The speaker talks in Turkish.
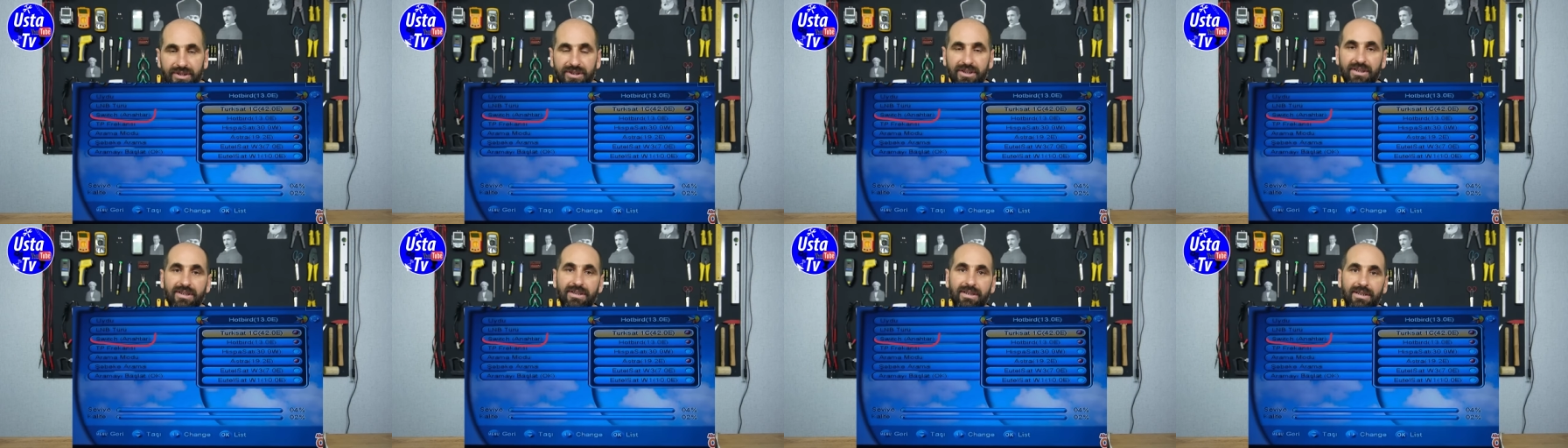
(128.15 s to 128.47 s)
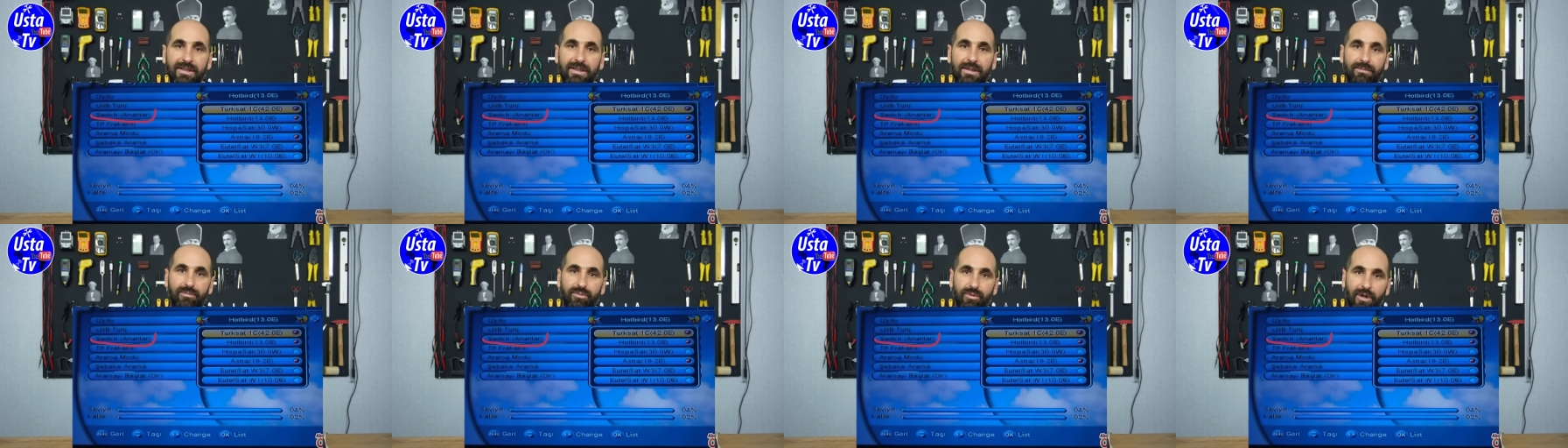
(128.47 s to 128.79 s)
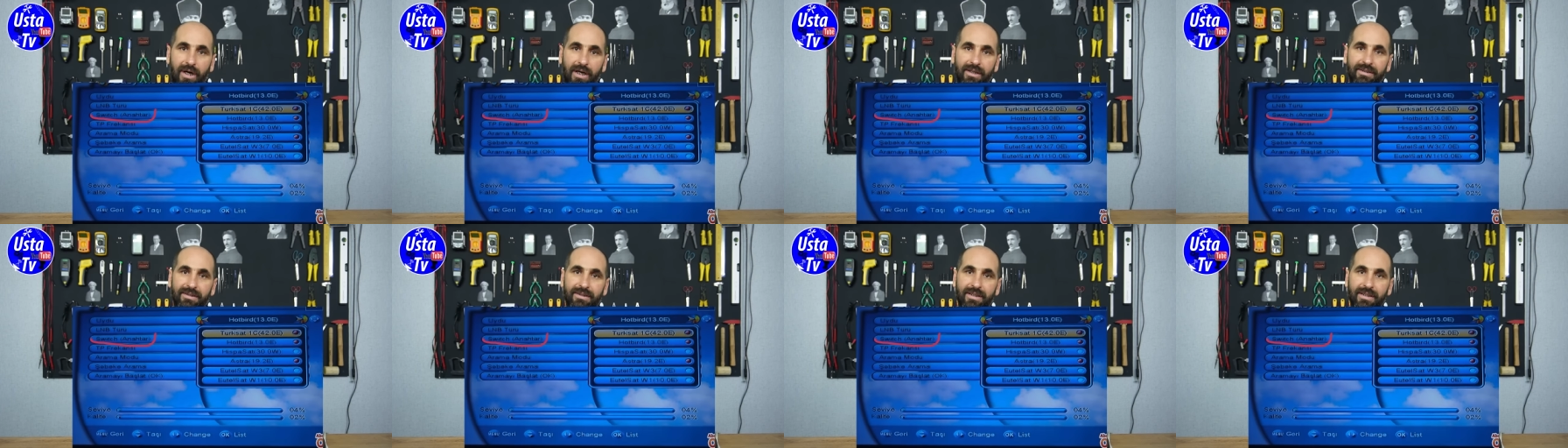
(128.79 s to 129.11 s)
içinde de
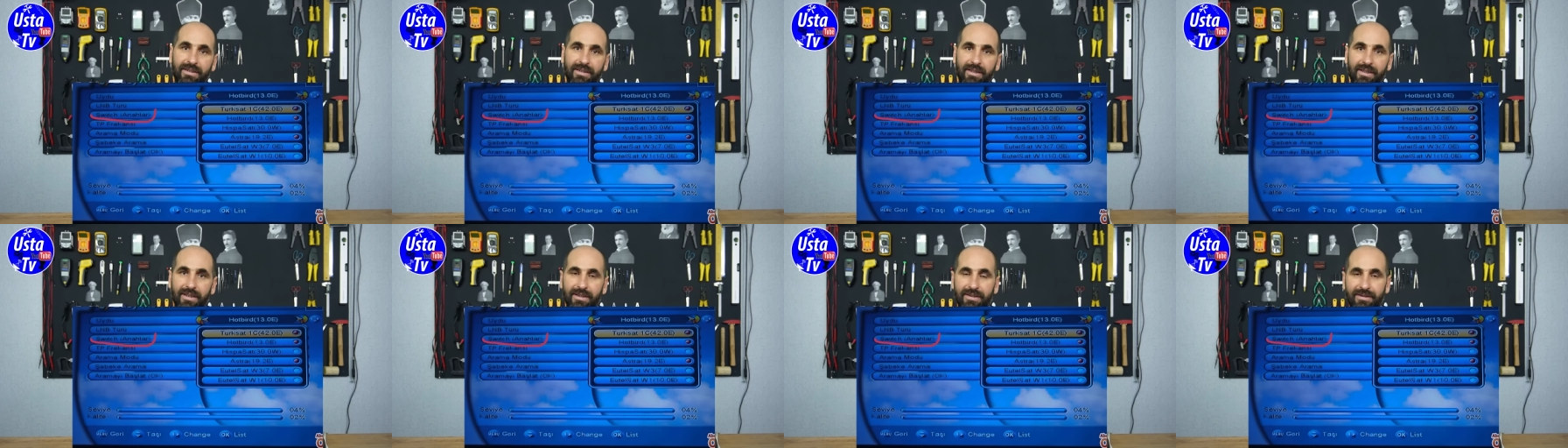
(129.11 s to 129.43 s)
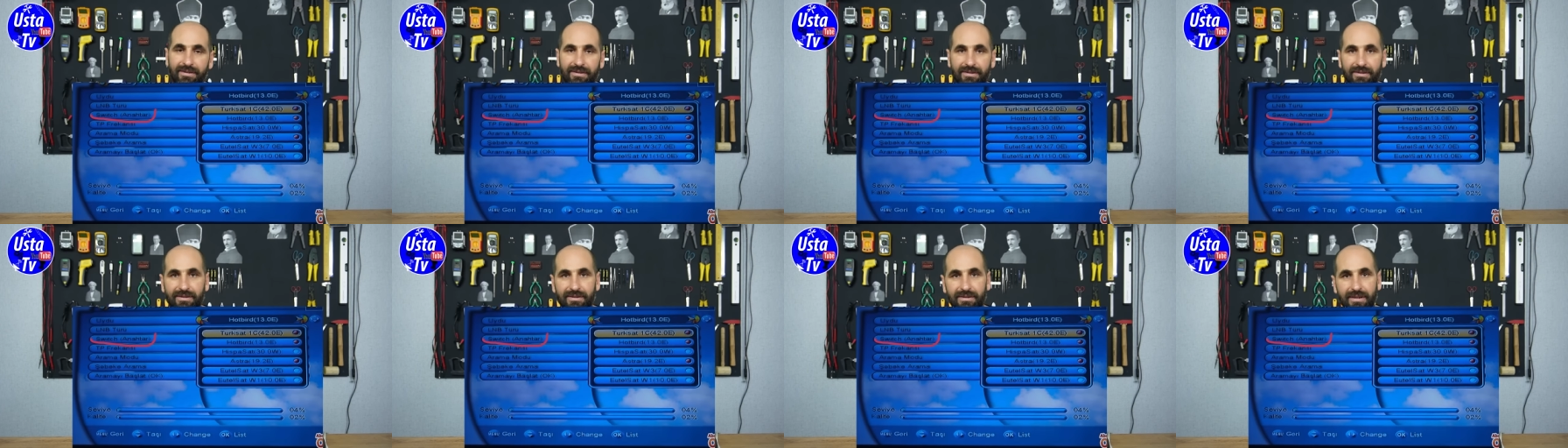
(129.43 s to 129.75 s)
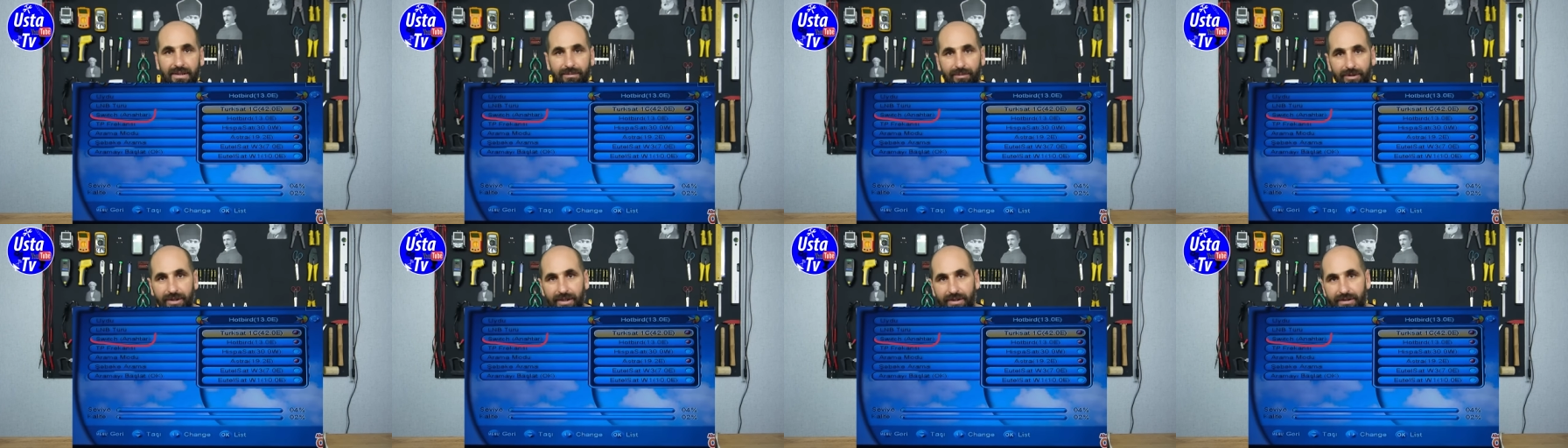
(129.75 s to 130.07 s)
bu anten ayarı,
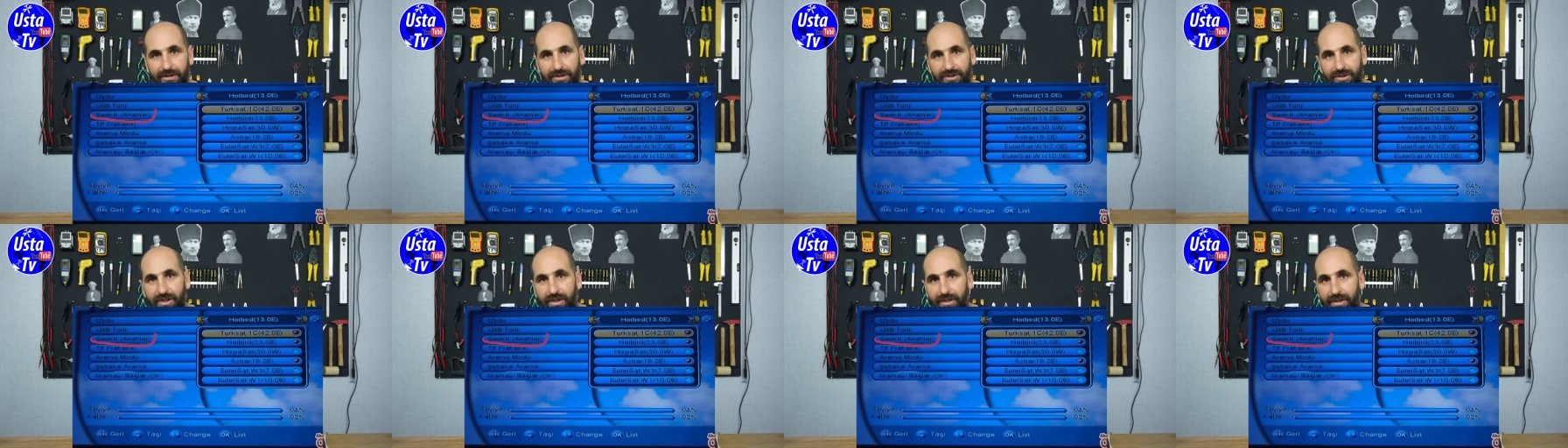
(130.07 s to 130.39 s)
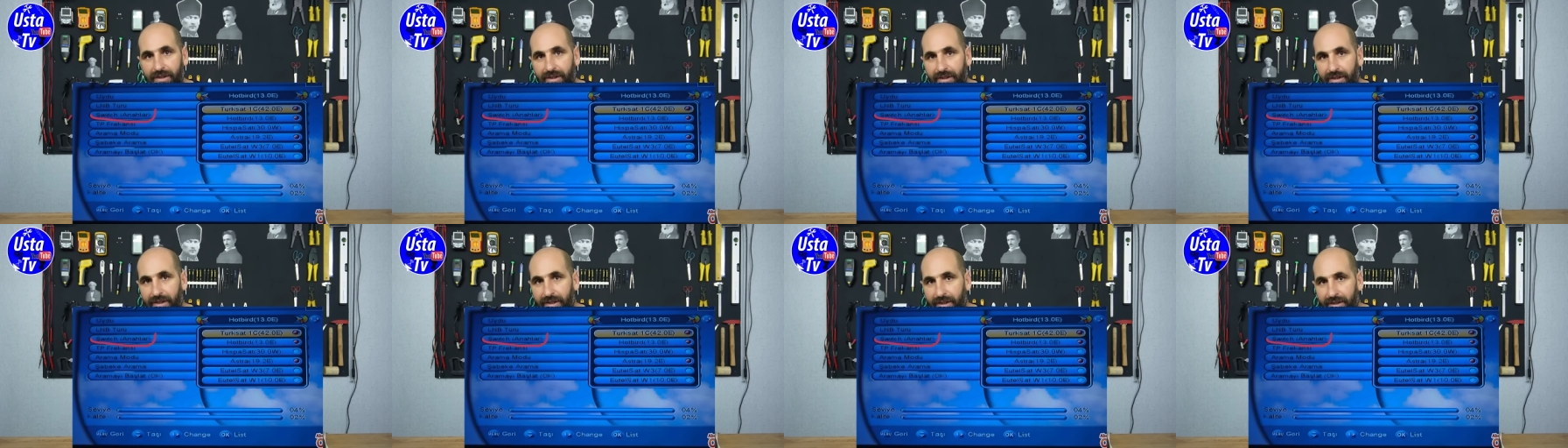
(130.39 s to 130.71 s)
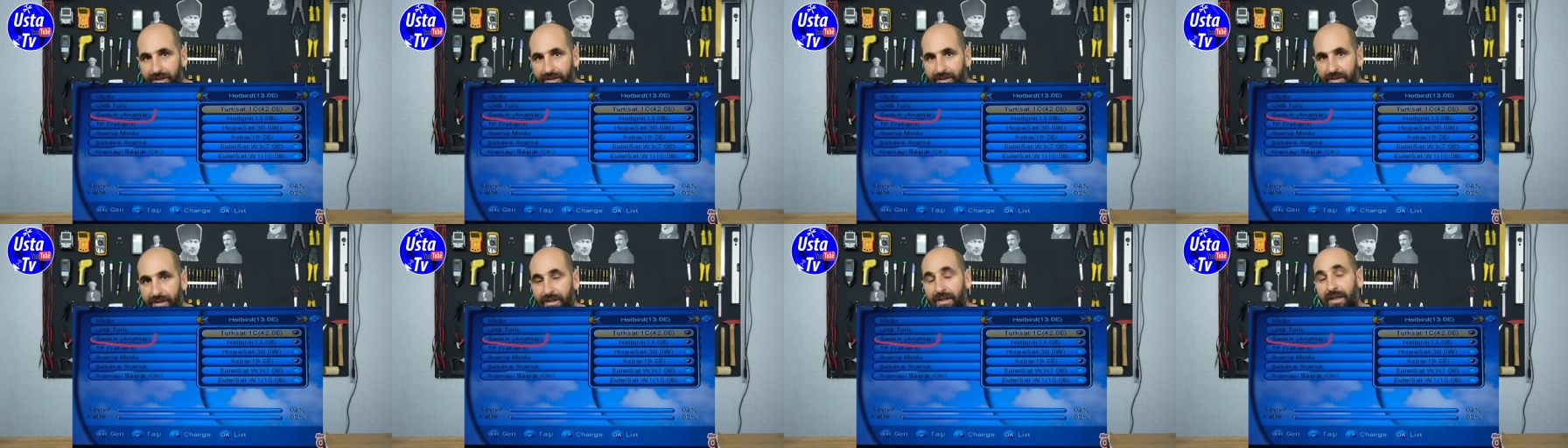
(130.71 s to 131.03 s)
sistem ayarı, çanak
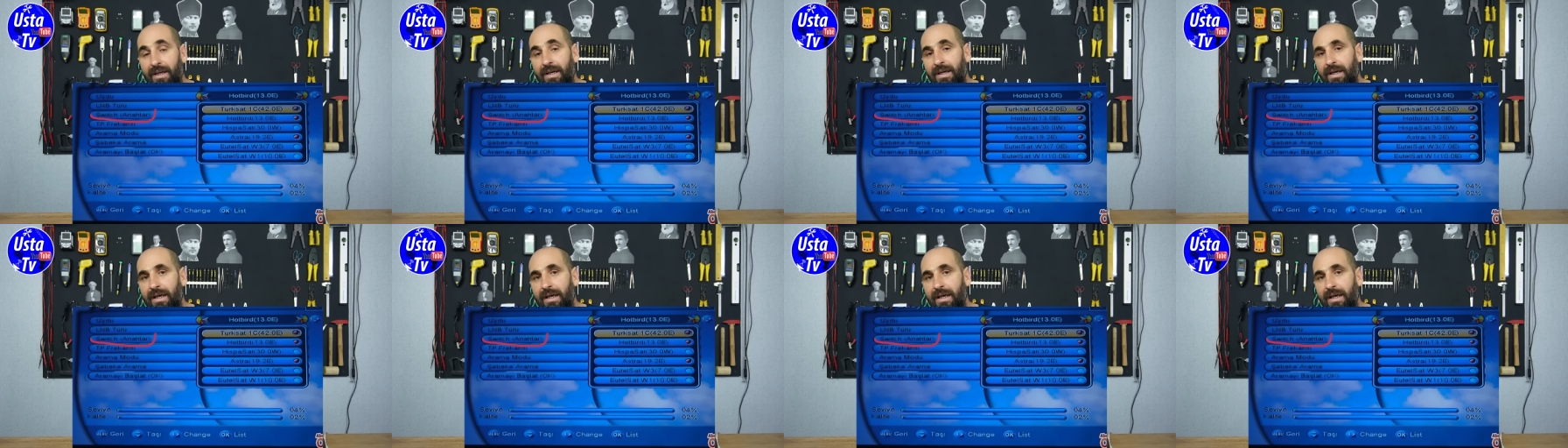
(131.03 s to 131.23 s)
ayarı,